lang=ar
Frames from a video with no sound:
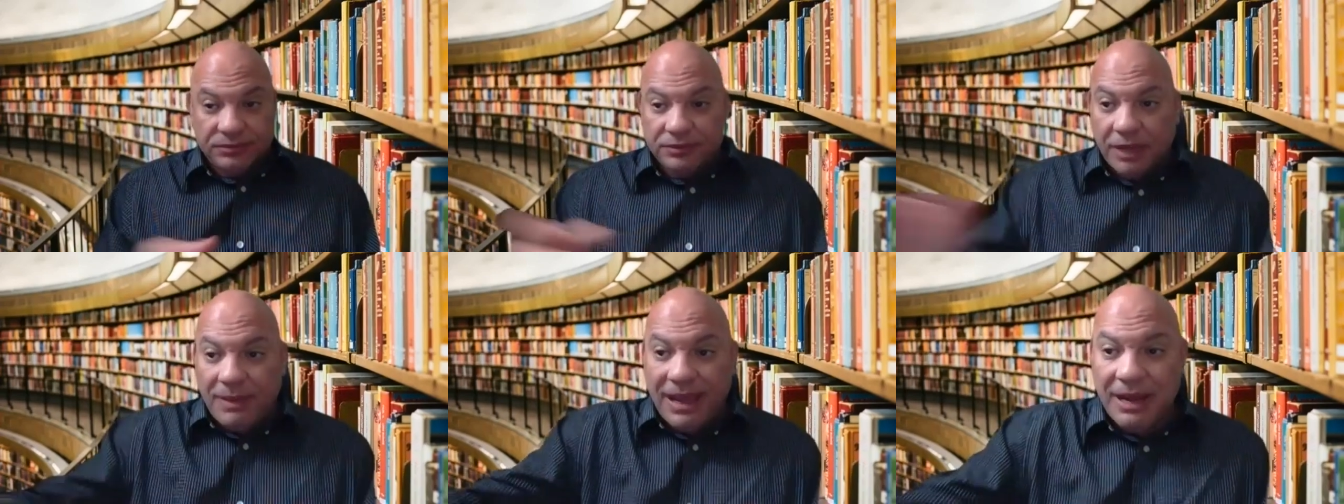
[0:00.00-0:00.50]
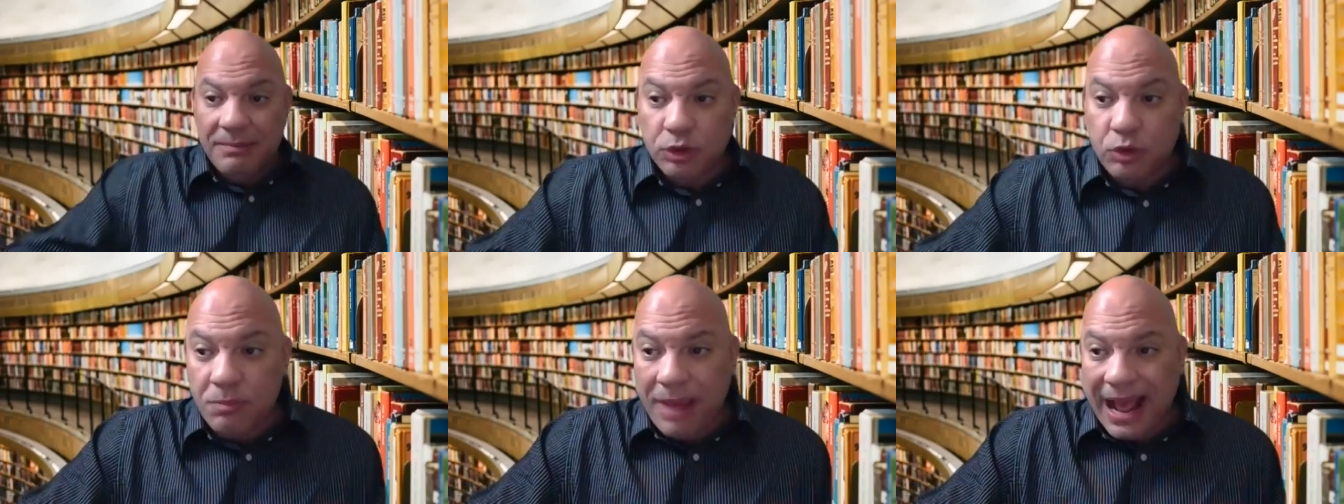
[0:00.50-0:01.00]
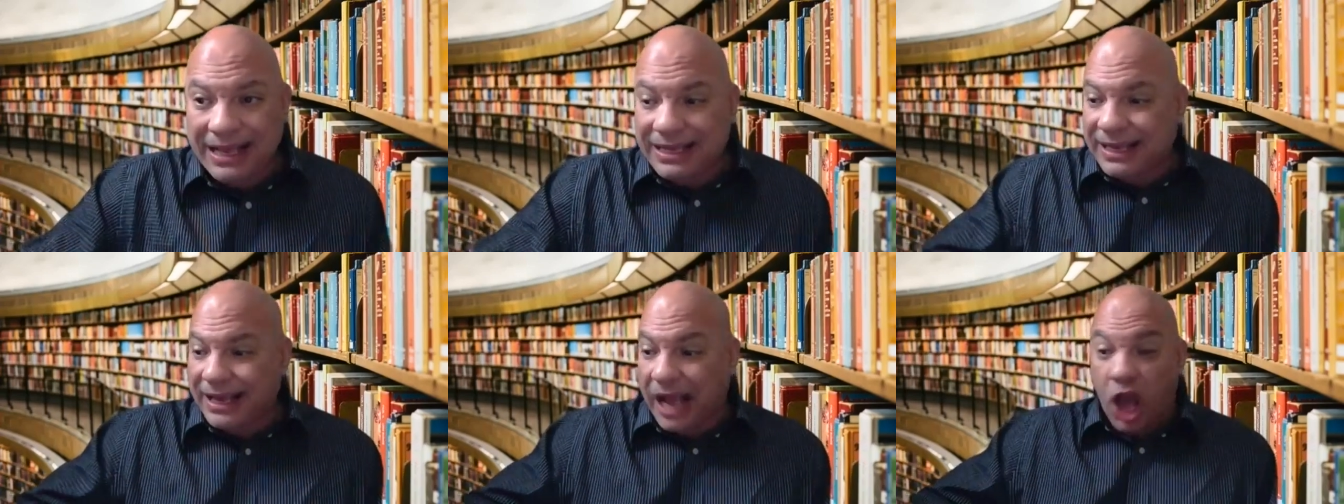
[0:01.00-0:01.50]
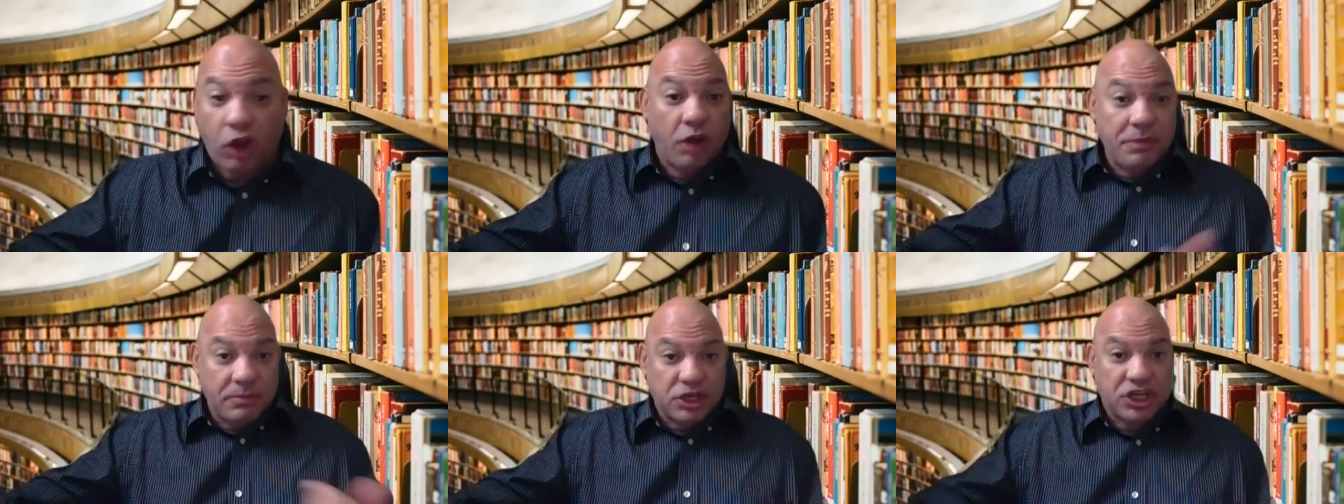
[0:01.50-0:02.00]
طبعا لما يكون معاك
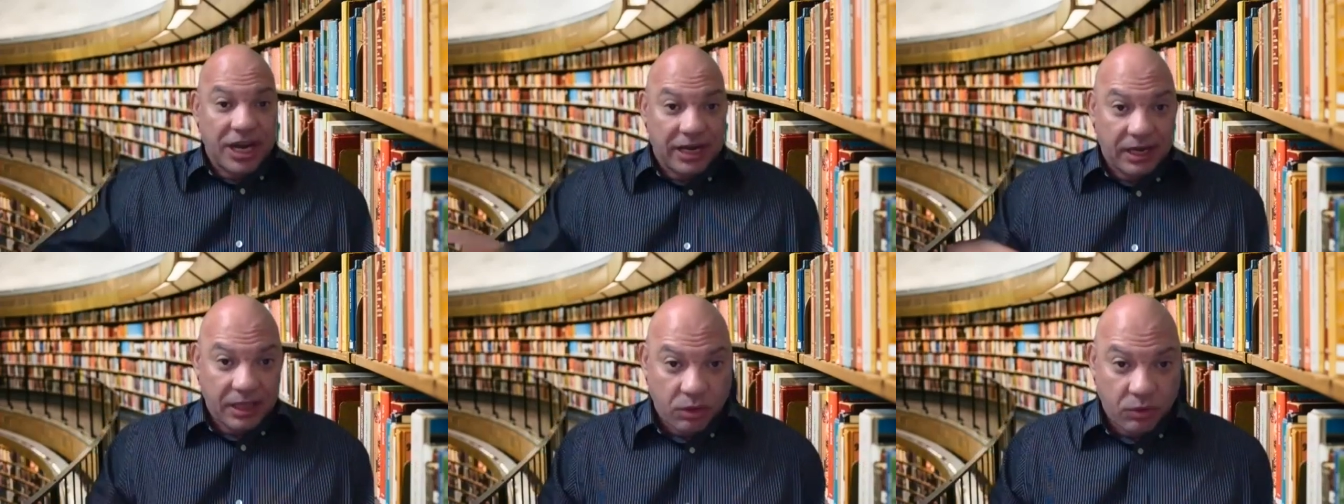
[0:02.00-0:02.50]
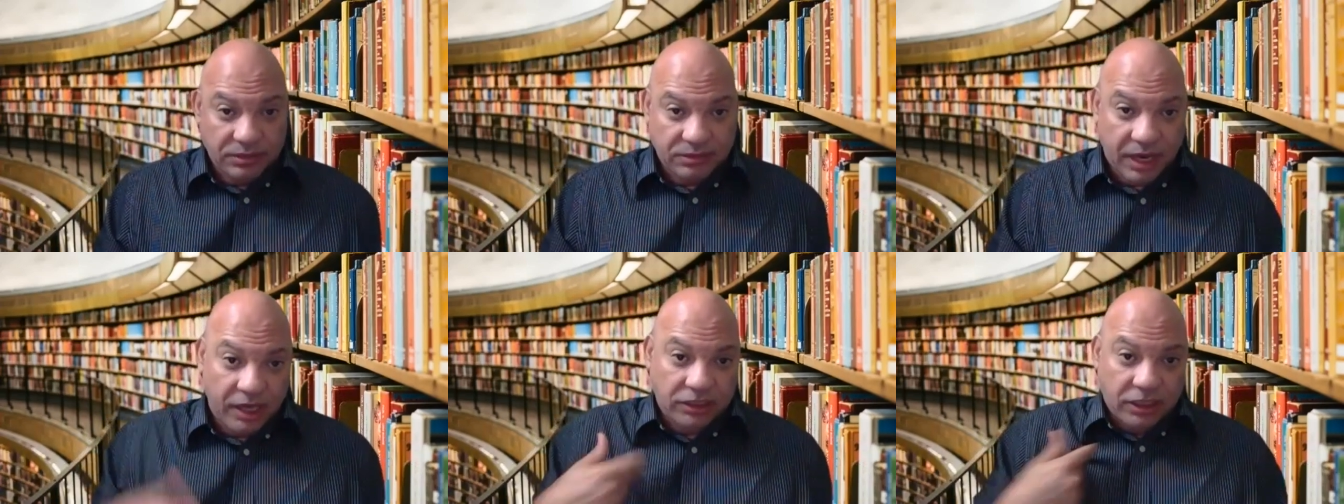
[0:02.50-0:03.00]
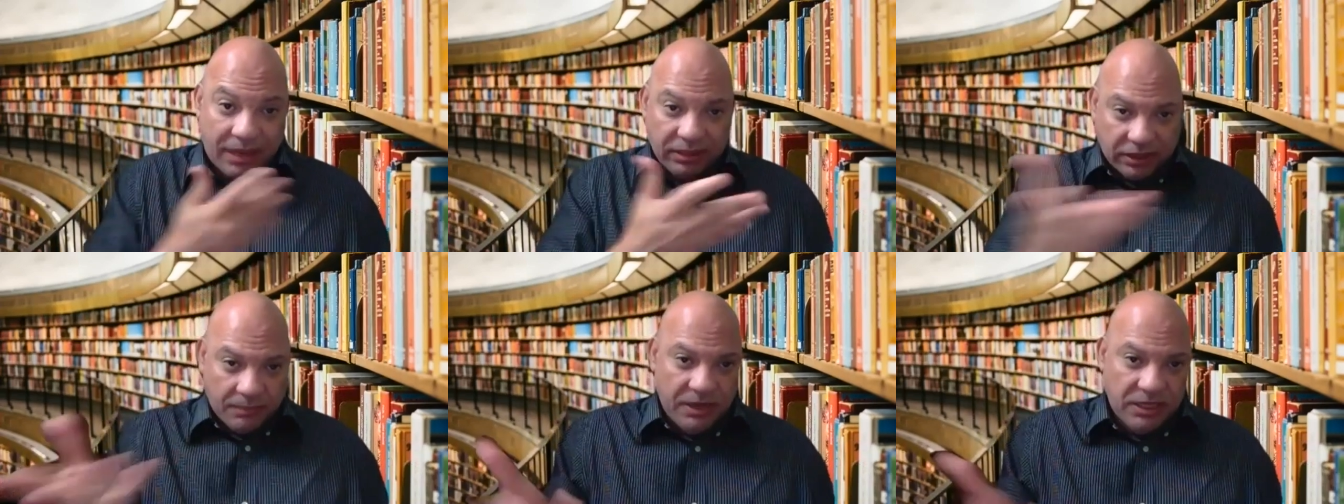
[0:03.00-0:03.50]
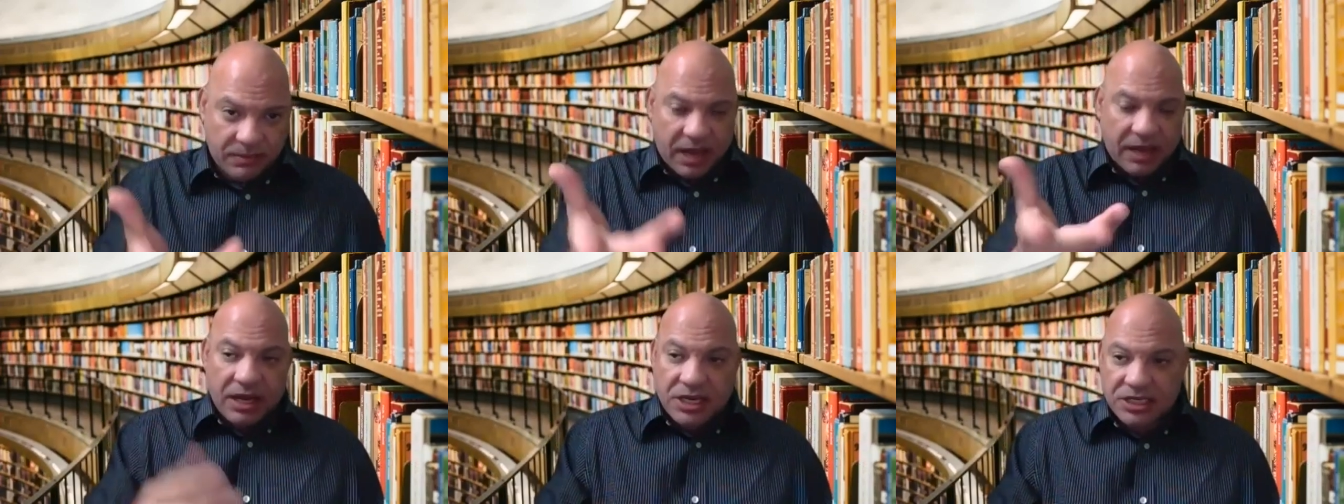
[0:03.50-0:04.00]
حرامي بالشكل دوت انا طبعا اتعاملت مع
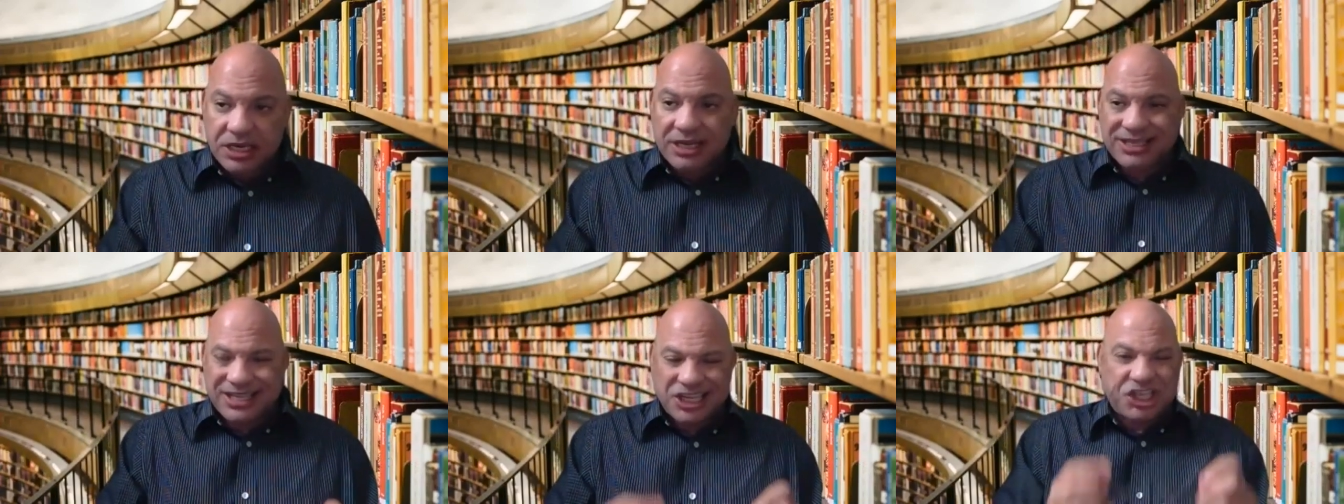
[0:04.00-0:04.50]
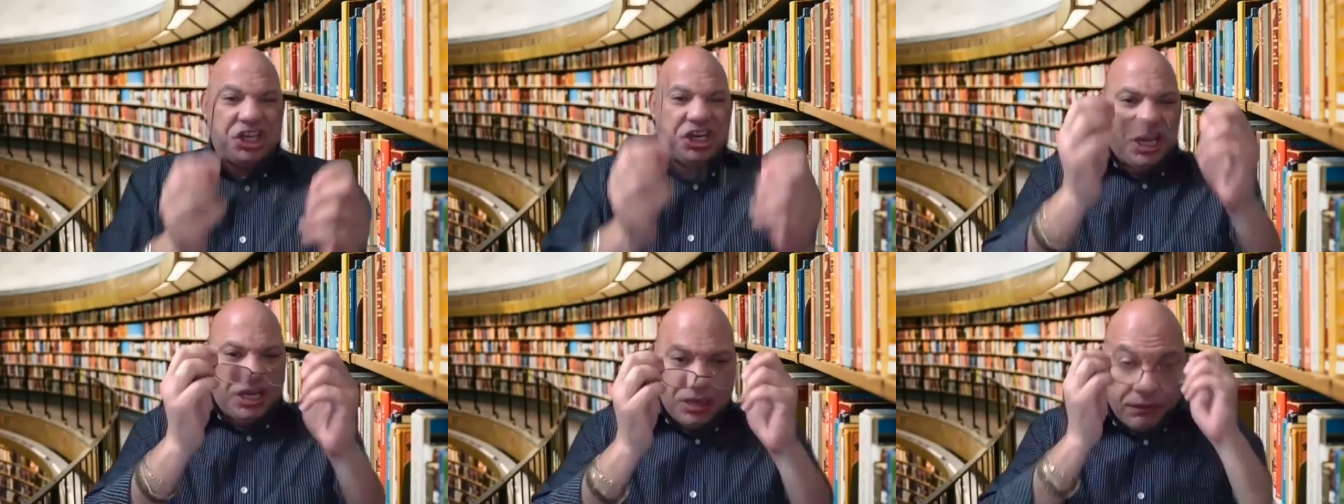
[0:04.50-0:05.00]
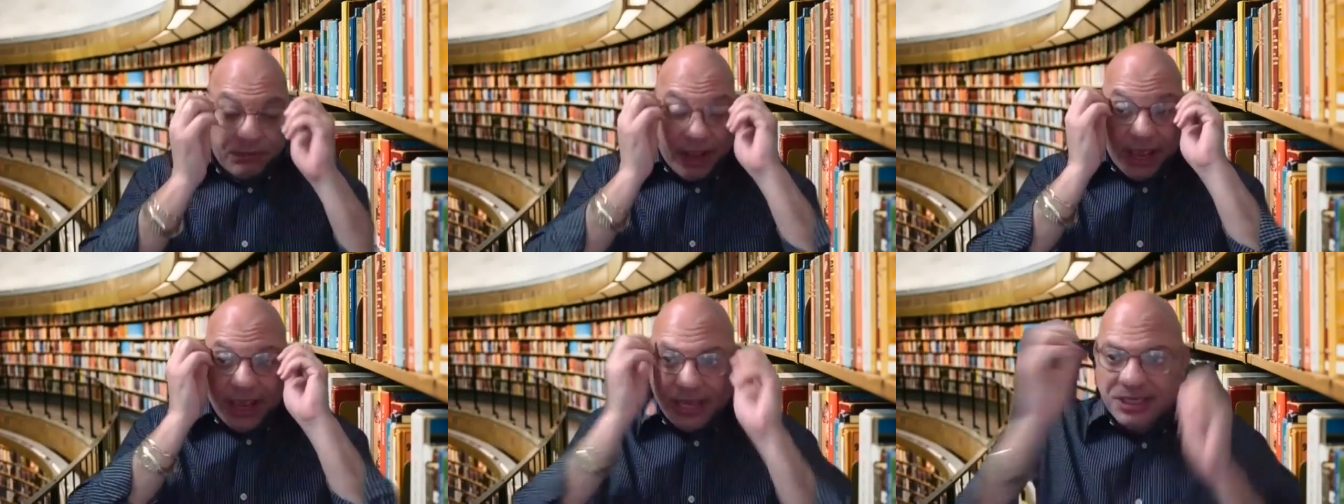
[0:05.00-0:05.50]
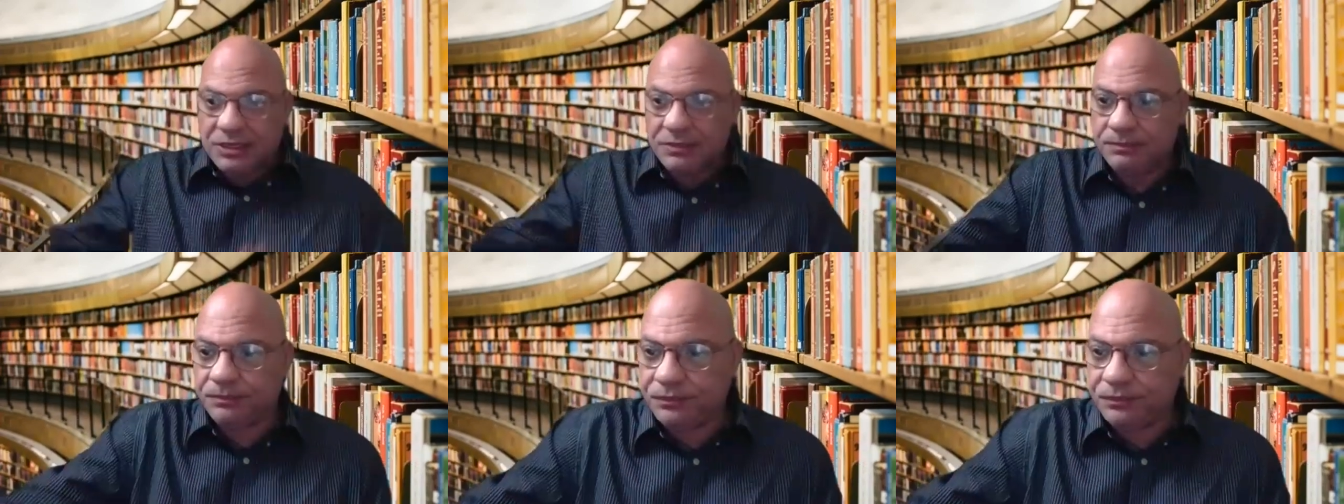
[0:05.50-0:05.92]
الناس ديت كتير جدا في حياتي